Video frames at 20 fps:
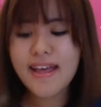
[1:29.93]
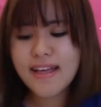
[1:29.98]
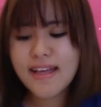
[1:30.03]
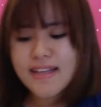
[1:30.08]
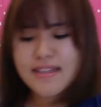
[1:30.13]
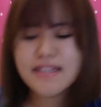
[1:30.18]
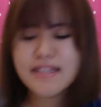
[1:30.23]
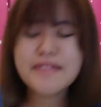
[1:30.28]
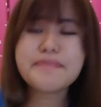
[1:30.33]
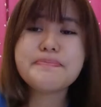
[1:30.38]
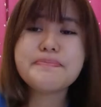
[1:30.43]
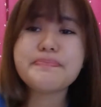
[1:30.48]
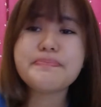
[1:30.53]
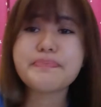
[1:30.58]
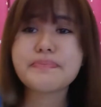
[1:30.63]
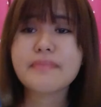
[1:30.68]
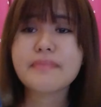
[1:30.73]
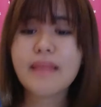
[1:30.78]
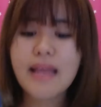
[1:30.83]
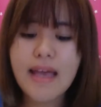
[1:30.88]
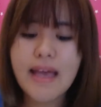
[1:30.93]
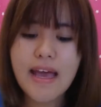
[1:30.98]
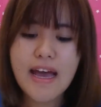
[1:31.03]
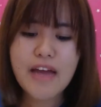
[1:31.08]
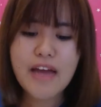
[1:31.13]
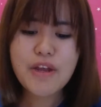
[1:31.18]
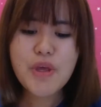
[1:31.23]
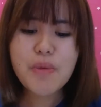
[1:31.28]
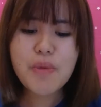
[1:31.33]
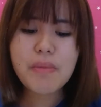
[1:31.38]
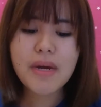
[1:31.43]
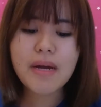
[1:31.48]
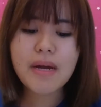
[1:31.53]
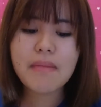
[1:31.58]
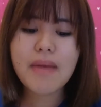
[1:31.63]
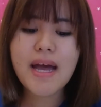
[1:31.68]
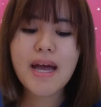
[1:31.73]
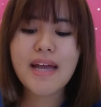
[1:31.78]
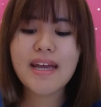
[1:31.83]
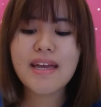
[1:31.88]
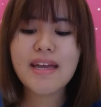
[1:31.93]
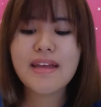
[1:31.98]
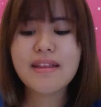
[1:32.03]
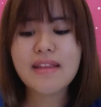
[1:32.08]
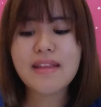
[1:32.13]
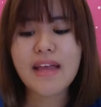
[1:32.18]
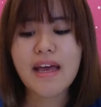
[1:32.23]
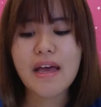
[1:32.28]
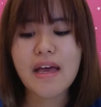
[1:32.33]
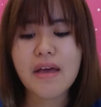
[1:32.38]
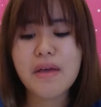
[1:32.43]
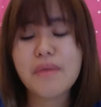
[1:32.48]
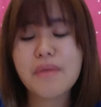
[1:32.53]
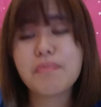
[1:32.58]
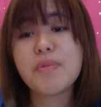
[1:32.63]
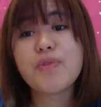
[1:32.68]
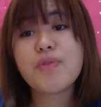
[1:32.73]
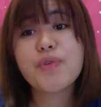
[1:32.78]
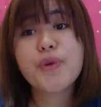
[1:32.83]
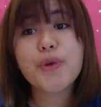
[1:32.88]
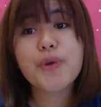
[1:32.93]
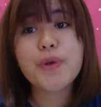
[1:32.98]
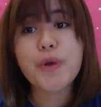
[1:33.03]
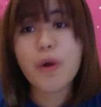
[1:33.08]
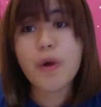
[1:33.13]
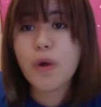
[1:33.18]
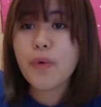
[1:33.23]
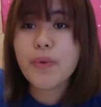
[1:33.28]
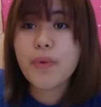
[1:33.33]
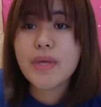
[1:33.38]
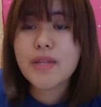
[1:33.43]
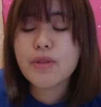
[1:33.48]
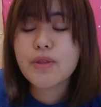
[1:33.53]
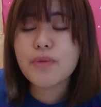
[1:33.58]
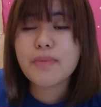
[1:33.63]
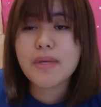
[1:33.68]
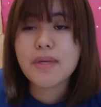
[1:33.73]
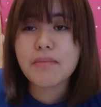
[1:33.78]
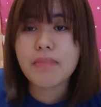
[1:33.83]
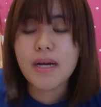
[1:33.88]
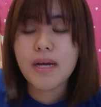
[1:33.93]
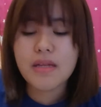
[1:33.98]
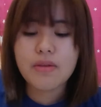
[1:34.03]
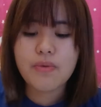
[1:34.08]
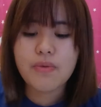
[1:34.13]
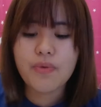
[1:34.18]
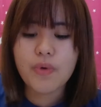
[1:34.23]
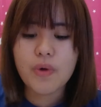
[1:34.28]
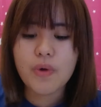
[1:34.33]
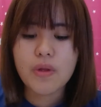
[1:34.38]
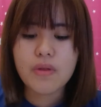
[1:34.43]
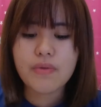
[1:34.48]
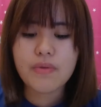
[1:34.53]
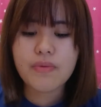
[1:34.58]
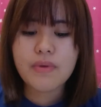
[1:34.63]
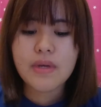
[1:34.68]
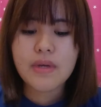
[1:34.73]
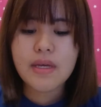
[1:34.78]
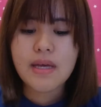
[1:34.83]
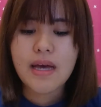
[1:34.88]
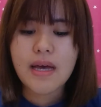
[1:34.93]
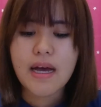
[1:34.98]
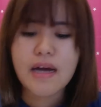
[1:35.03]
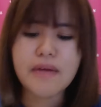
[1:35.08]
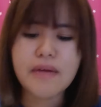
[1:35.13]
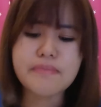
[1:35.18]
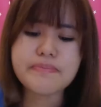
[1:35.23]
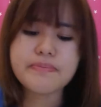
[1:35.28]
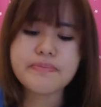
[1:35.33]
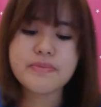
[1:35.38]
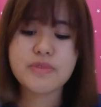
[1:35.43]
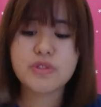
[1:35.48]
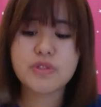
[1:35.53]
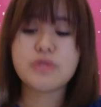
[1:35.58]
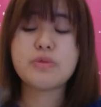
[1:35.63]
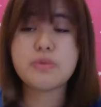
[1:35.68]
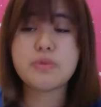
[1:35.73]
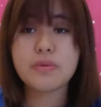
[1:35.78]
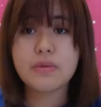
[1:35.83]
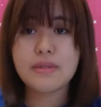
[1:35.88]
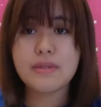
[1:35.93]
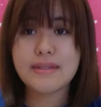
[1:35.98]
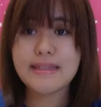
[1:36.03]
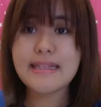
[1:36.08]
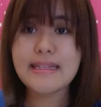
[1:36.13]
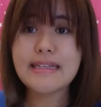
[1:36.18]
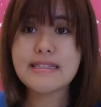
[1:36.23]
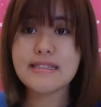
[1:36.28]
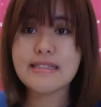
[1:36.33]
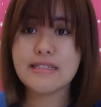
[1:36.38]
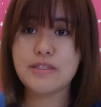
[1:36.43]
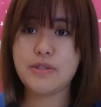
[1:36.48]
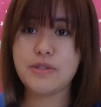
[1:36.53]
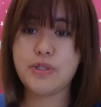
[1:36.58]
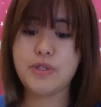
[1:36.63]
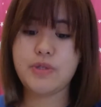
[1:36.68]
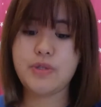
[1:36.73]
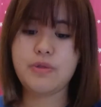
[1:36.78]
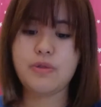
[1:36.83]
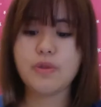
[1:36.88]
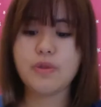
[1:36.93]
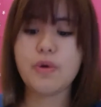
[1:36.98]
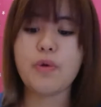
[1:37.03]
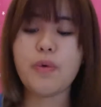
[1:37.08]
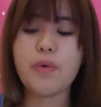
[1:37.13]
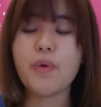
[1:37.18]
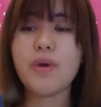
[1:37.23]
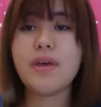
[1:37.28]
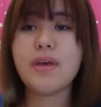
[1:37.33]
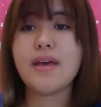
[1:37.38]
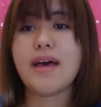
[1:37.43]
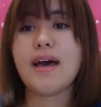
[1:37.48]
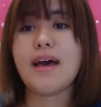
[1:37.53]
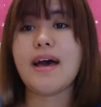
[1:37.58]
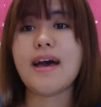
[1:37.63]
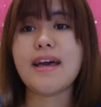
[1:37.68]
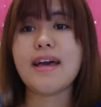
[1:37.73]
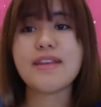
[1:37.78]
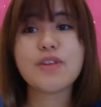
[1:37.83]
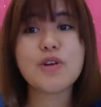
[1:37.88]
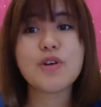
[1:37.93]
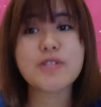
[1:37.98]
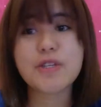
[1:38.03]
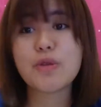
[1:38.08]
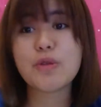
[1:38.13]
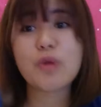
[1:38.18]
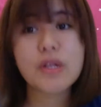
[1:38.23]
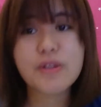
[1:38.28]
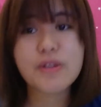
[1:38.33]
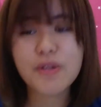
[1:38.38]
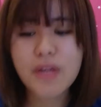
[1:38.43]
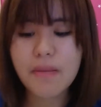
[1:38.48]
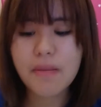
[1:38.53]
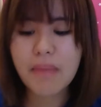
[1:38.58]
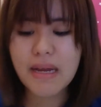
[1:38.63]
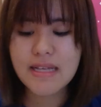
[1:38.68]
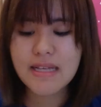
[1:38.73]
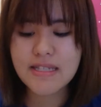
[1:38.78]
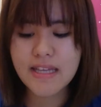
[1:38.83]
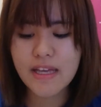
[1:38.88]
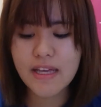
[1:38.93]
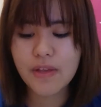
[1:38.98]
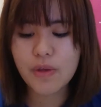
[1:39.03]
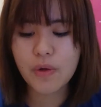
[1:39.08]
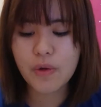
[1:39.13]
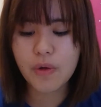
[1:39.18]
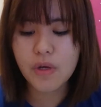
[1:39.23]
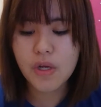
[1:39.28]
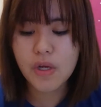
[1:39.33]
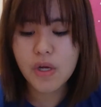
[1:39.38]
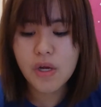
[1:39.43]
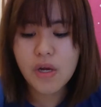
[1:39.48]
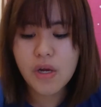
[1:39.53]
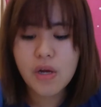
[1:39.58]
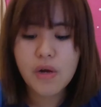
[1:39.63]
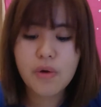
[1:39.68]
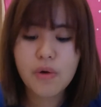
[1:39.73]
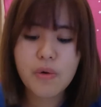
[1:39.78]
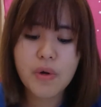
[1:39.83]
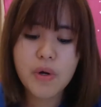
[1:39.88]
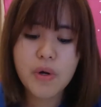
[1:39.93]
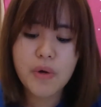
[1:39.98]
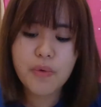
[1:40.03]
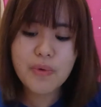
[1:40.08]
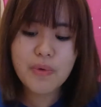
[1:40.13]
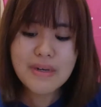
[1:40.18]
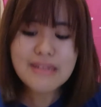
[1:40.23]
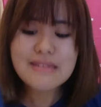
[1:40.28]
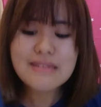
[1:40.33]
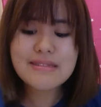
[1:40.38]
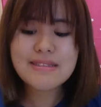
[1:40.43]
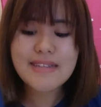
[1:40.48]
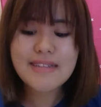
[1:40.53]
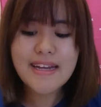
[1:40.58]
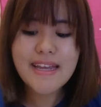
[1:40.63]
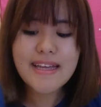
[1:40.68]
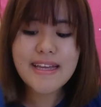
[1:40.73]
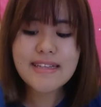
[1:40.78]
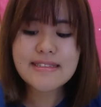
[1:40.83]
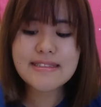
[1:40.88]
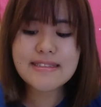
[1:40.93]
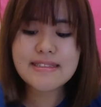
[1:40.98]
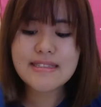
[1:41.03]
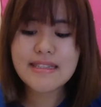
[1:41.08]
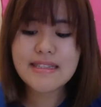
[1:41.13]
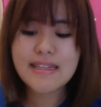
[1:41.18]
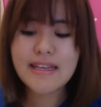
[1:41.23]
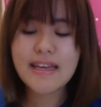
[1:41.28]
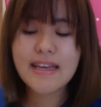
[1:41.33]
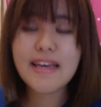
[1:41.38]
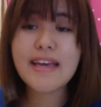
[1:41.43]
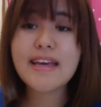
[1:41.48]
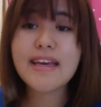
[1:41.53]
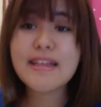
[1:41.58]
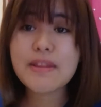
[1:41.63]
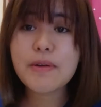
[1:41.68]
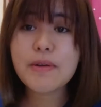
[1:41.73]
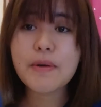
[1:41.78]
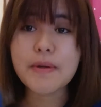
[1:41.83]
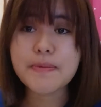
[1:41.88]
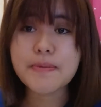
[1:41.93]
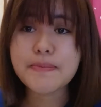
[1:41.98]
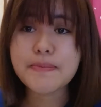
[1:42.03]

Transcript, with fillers: And then, ano yung mga bagay na before going to Big Bad Wolf, um, things you should know. Uh, ito, sinunod ko na para sa inyo. World Trade, ito,